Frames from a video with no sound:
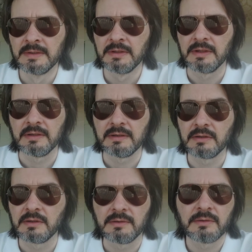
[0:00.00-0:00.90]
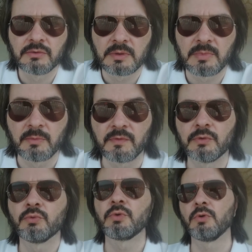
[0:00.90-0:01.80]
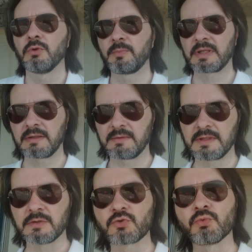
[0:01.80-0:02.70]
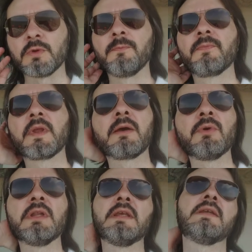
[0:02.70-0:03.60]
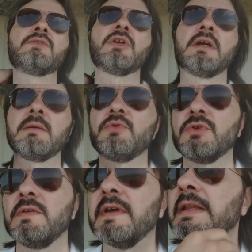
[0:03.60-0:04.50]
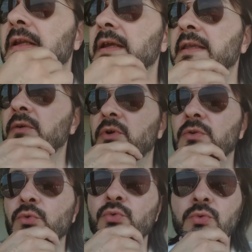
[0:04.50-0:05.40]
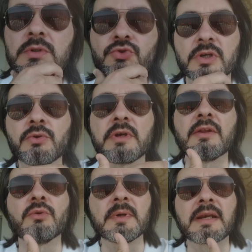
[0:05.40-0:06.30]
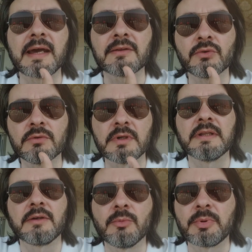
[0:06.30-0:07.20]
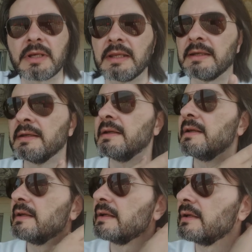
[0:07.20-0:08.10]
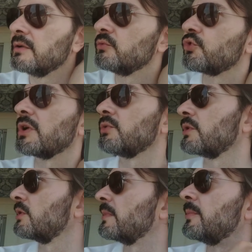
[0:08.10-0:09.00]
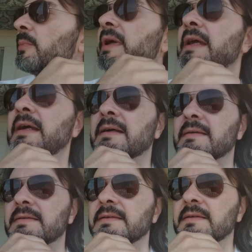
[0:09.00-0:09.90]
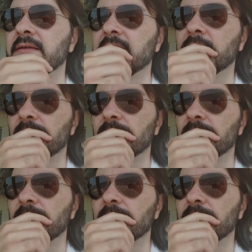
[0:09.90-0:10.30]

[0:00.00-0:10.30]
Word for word: eh, eh non abbiamo venduto praticamente nessuno e quindi c'è anche bisogno di vendere. È chiaro che non tutti i giocatori hanno mercato ed ecco perché eh, un giocatore come Pobega eh,